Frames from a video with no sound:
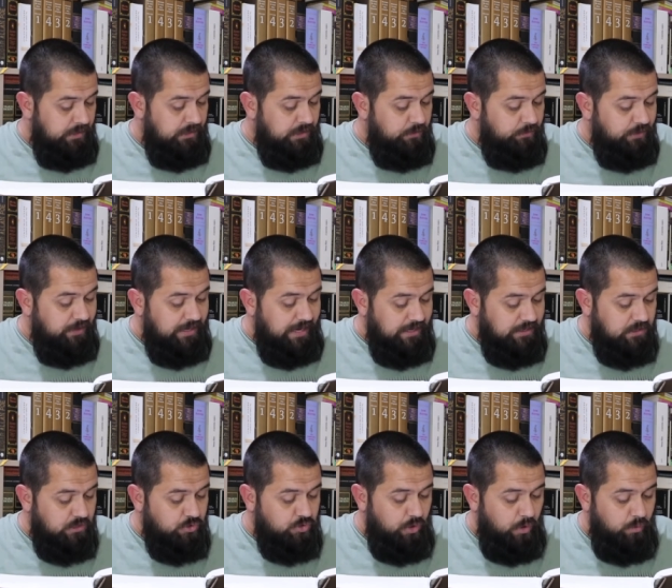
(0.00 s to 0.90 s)
que
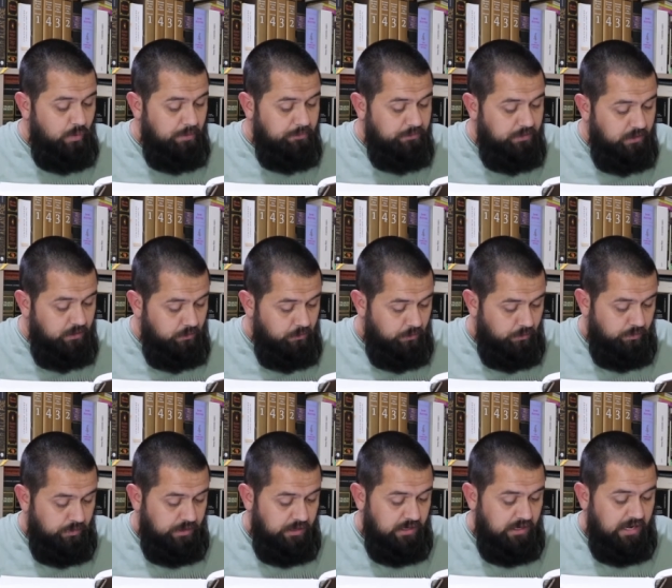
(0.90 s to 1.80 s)
ficasse só o
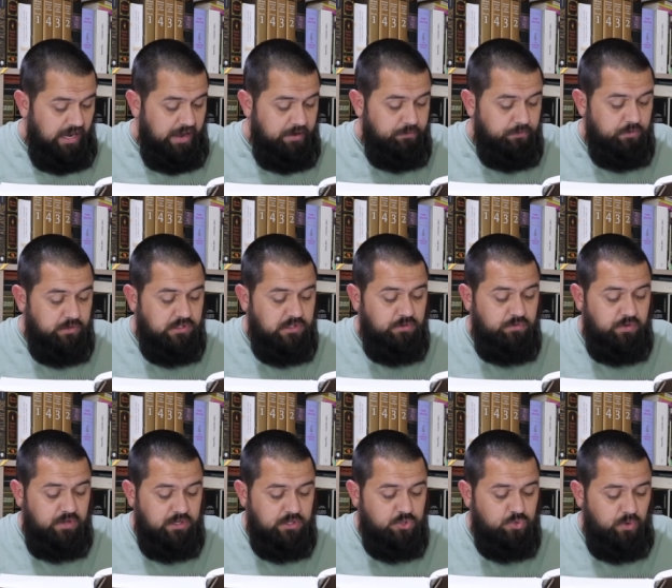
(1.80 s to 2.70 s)
amigo e lá fosse
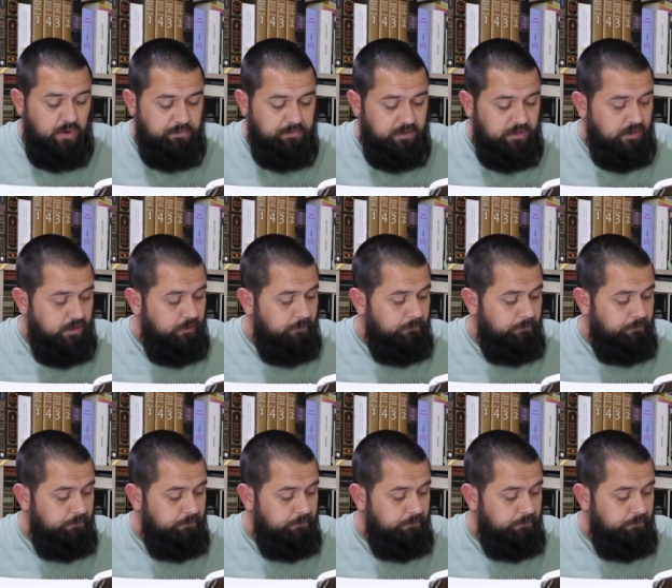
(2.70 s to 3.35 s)
ver a sua amiga.